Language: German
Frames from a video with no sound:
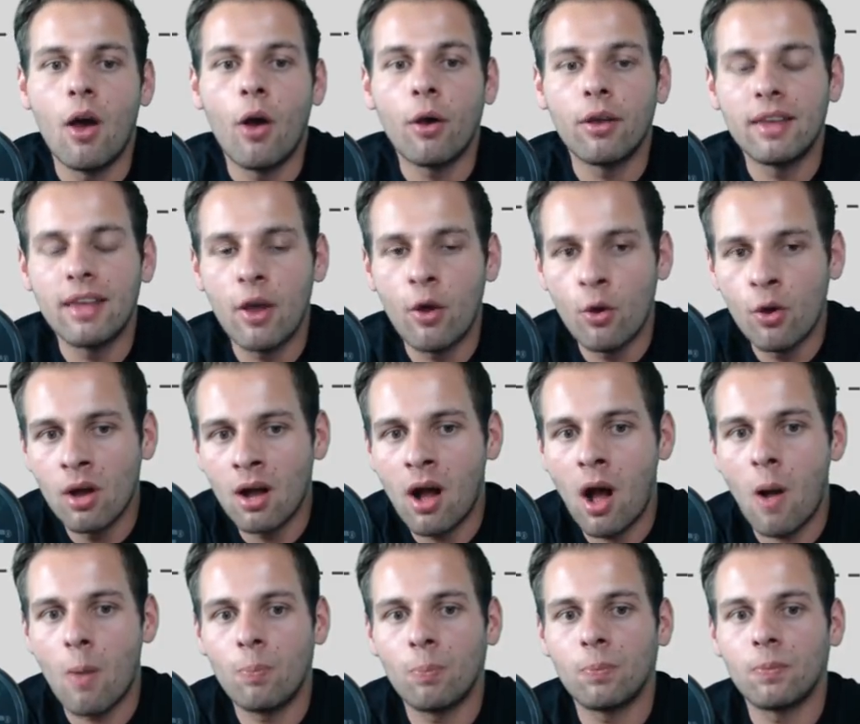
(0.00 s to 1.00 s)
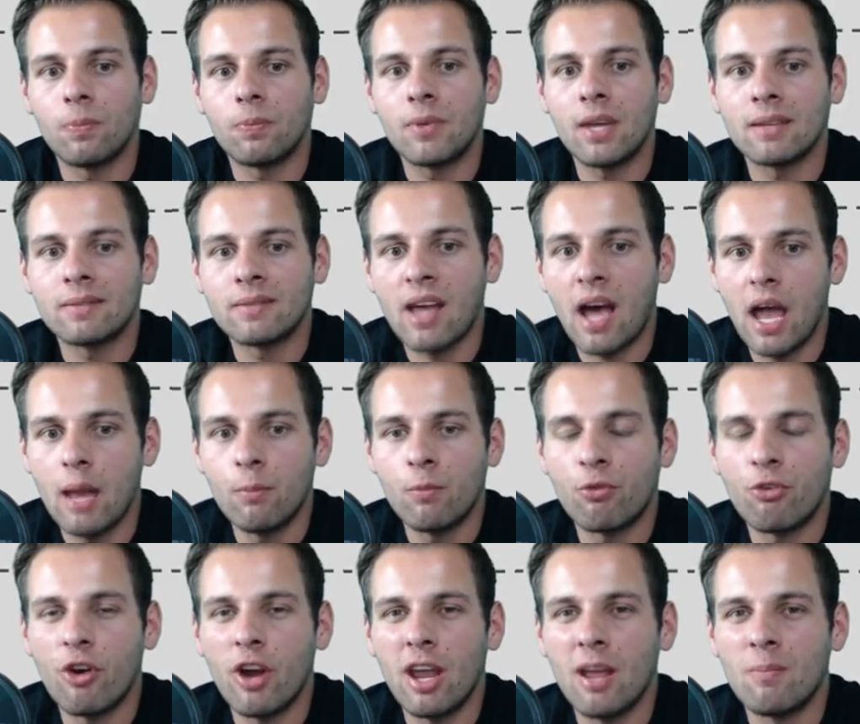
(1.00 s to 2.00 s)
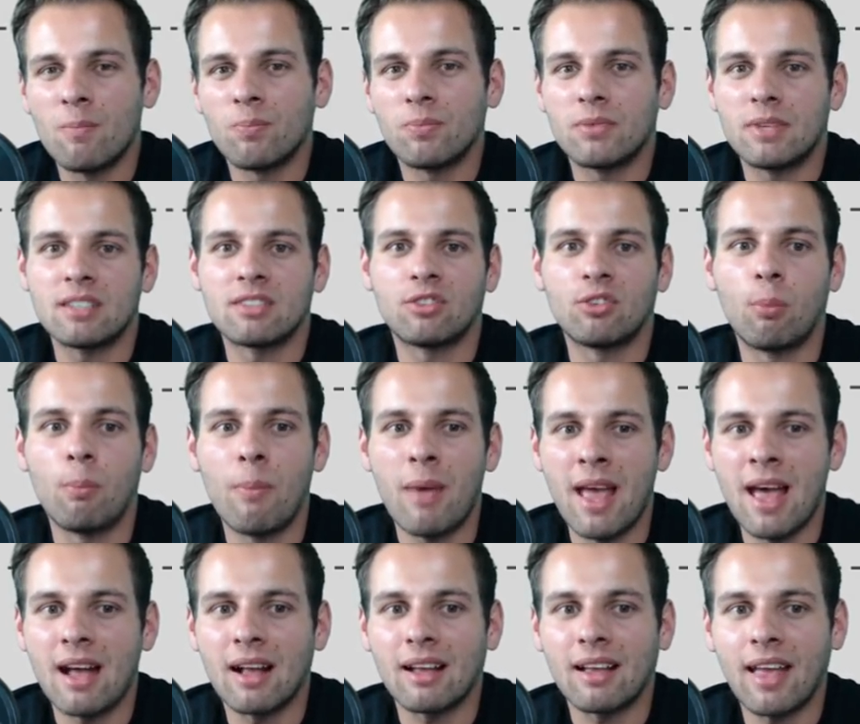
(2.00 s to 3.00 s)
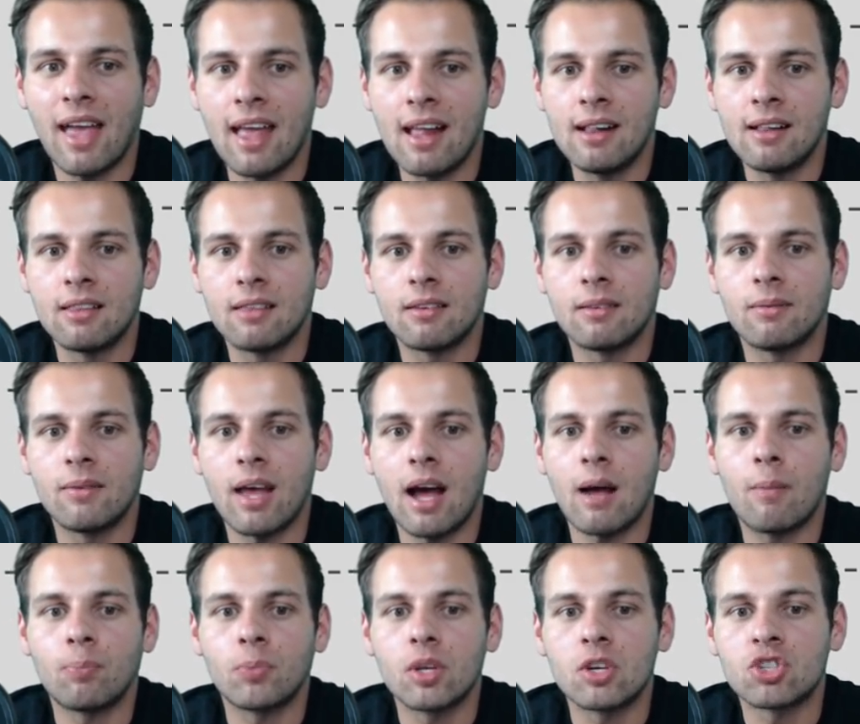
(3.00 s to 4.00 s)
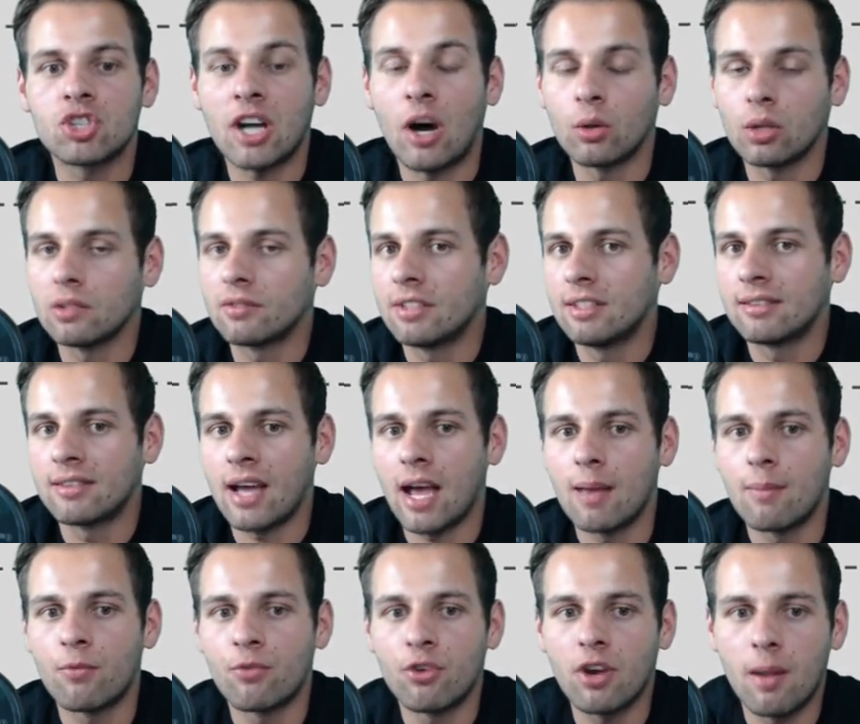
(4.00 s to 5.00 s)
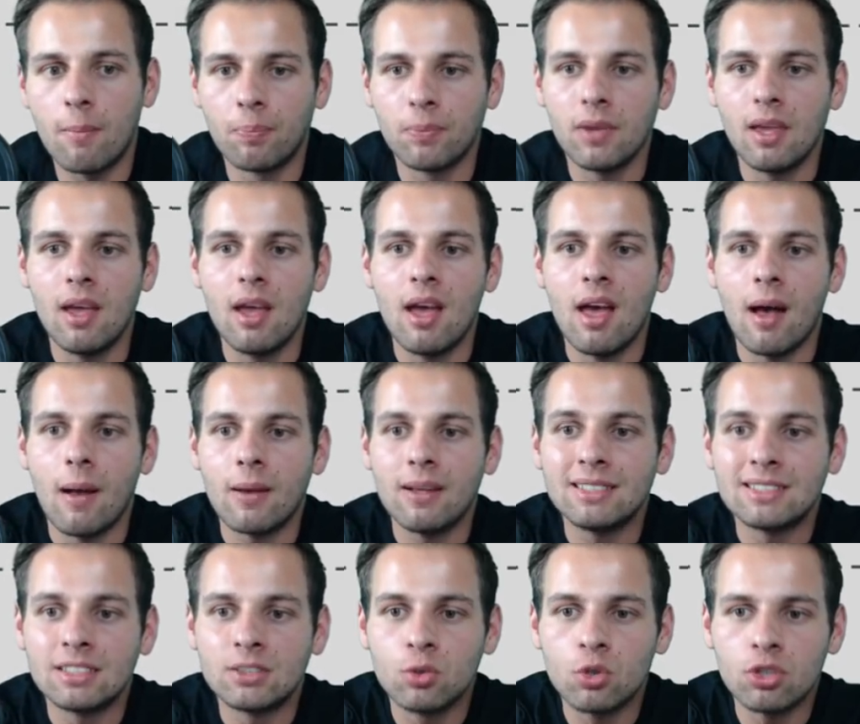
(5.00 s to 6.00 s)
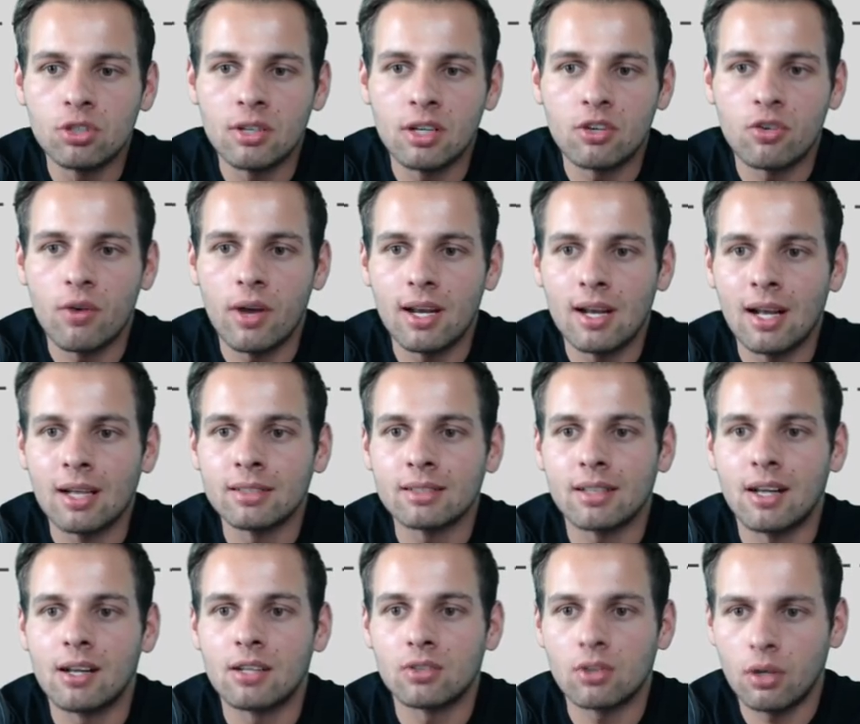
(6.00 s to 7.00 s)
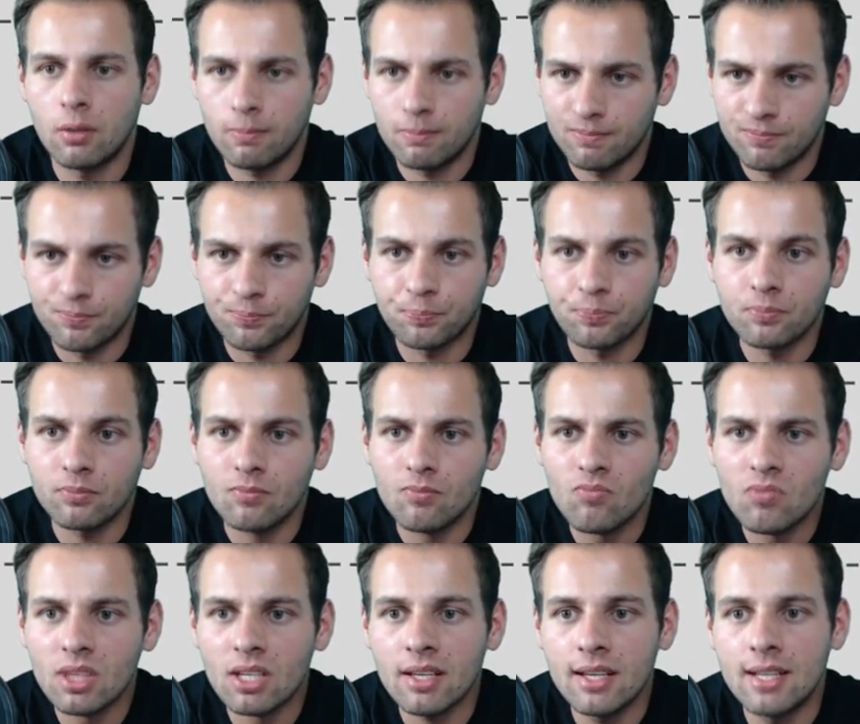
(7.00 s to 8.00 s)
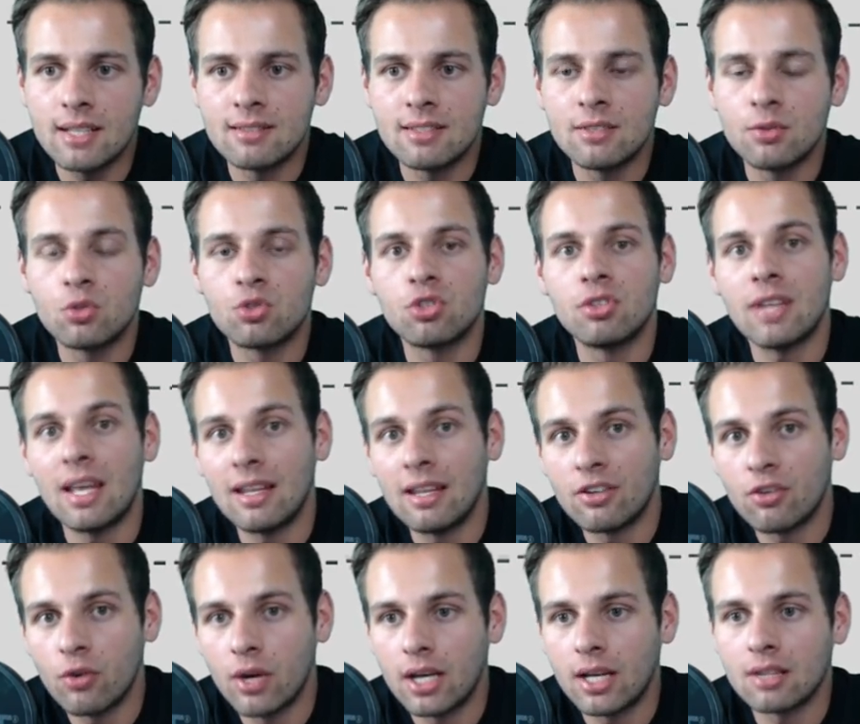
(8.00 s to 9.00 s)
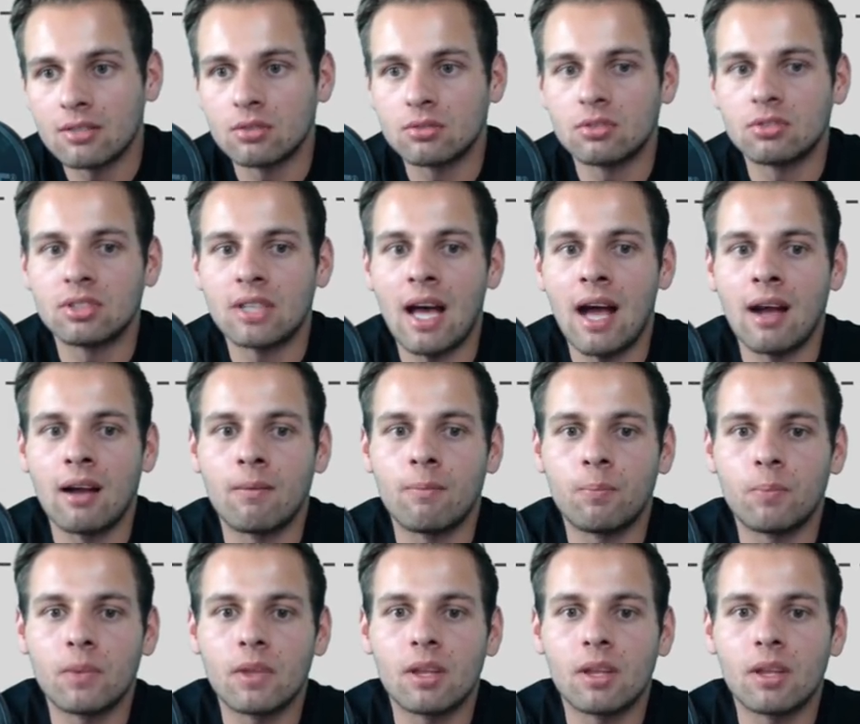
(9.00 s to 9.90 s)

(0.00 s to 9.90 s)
je höher der Timeframe, desto mehr Geld, ja, schaut auf den Timeframe. Institutional Traders, also institutionelle Trader sozusagen,